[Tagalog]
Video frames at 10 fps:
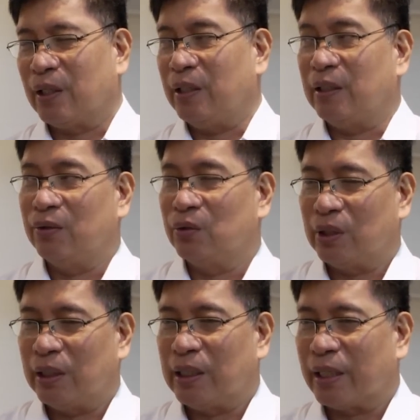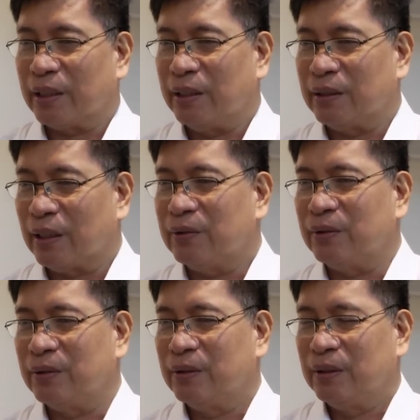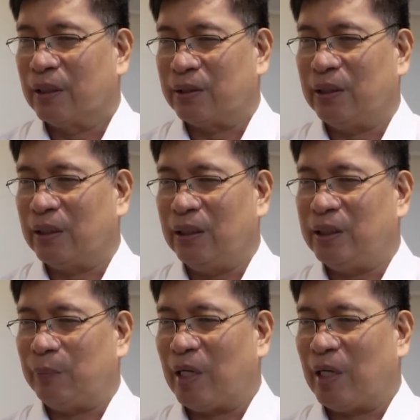Okay, nandun sila, nakikita ko. Kasi nag-iisip